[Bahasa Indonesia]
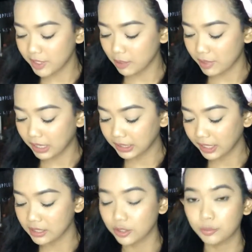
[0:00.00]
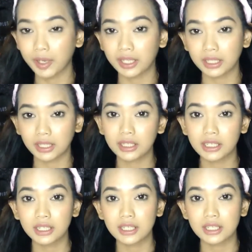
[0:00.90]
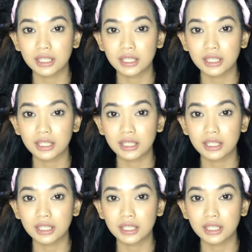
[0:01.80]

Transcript: bisa banget ya satu paket ini jadi